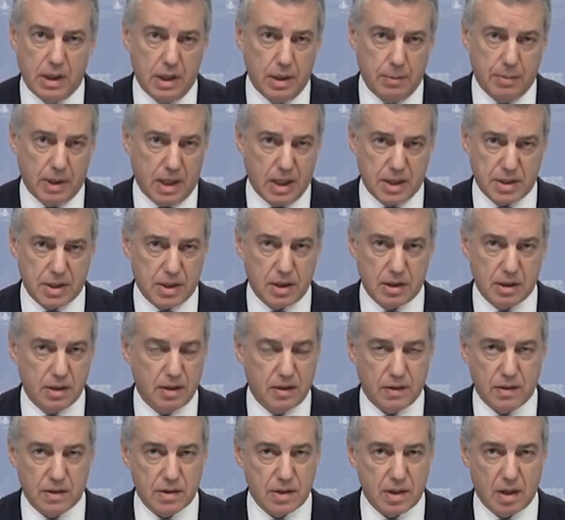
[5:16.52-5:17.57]
y va a ser
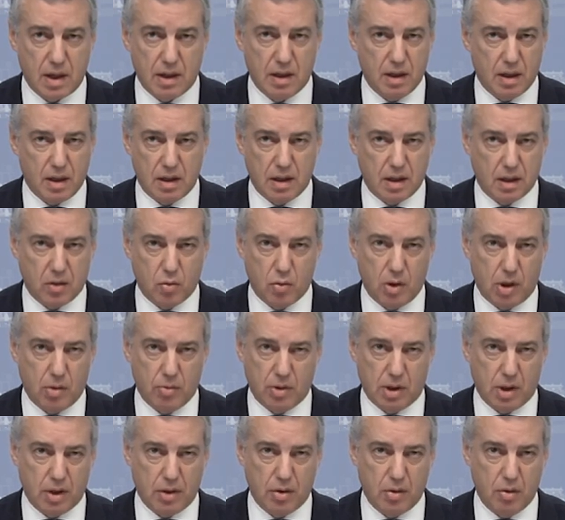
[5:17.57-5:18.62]
necesaria la
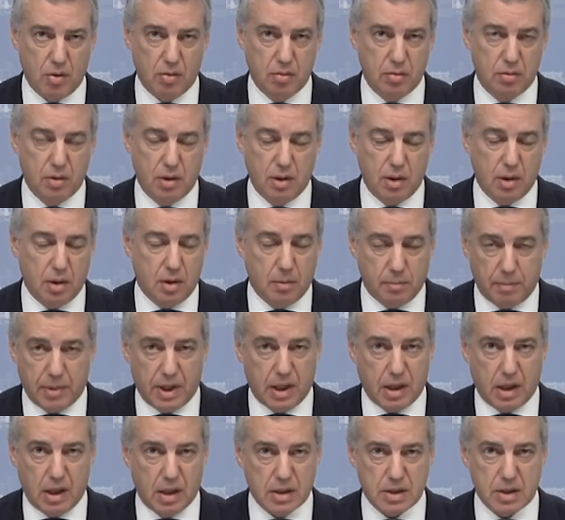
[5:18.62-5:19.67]
colaboración
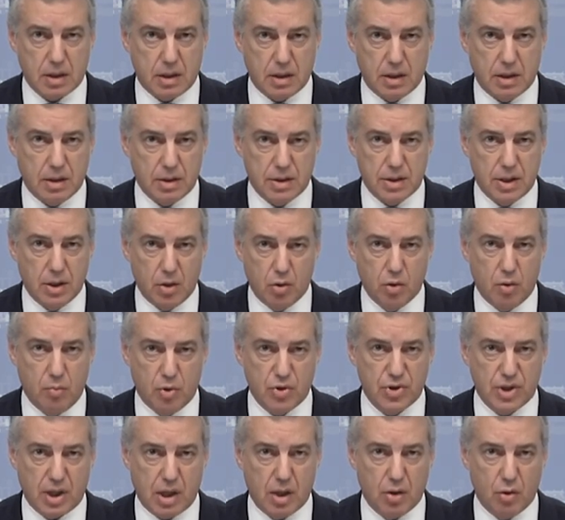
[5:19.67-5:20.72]
para las que sigo
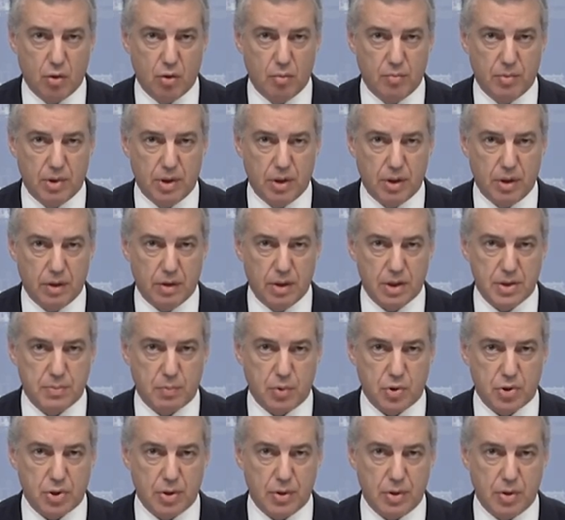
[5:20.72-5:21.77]
mostrando mi
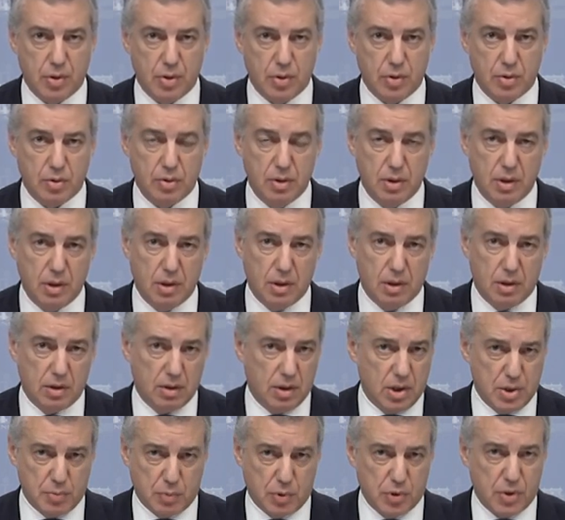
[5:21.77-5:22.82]
disposición.
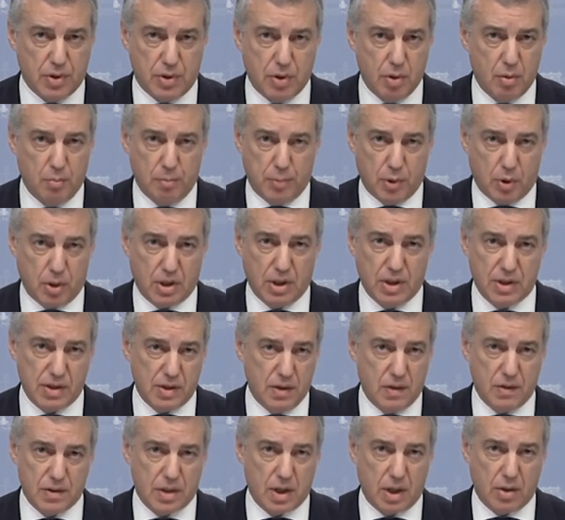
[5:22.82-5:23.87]
Disposición porque es
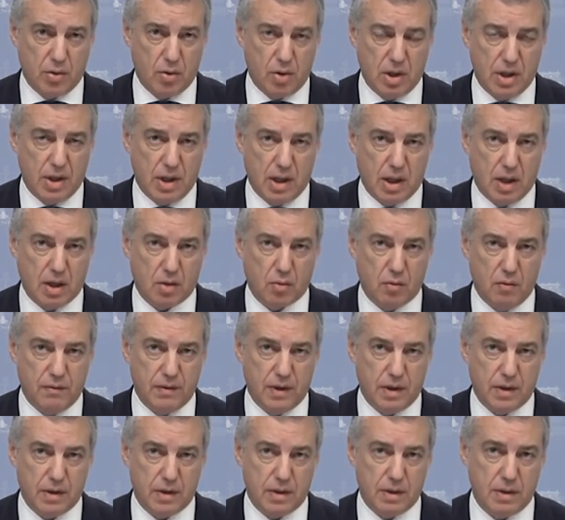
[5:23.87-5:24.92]
necesario generar
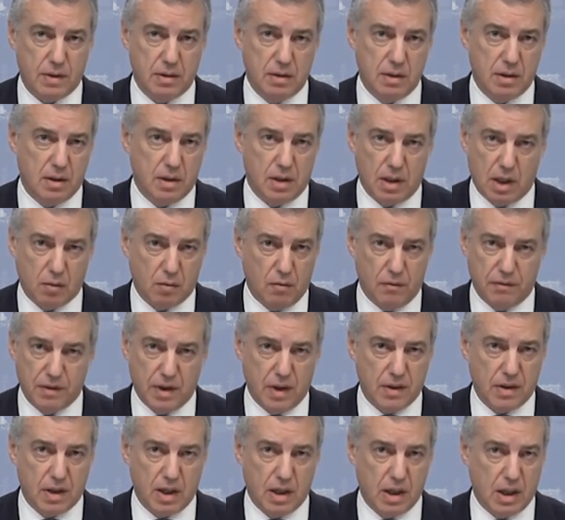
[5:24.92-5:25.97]
confianza, la
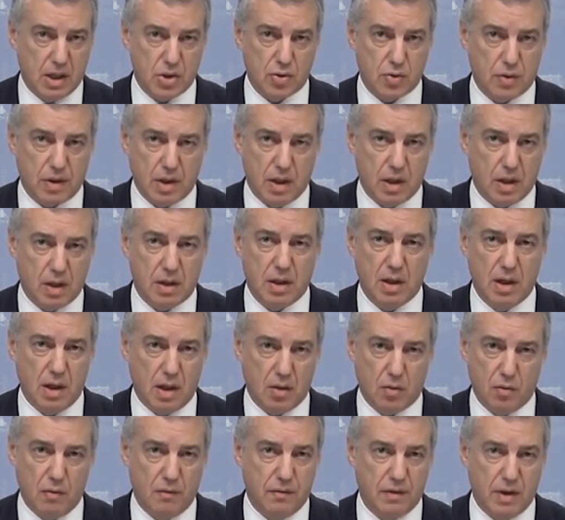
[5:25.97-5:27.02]
confianza de la sociedad y
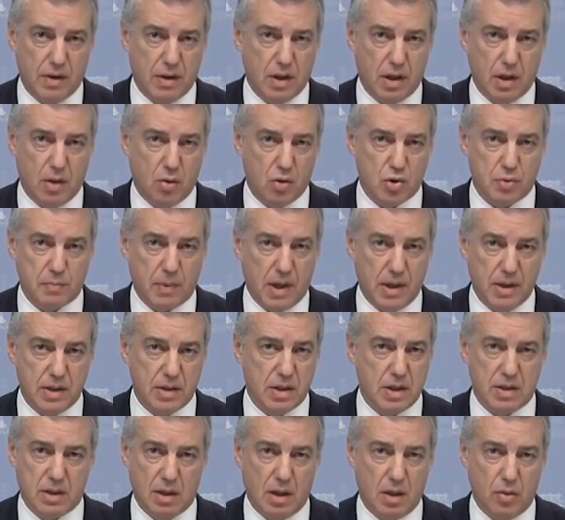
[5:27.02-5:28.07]
la confianza de los
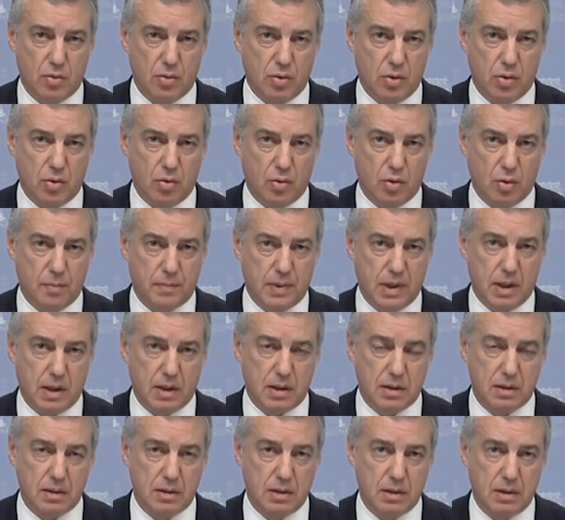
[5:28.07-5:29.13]
países de la Unión Europea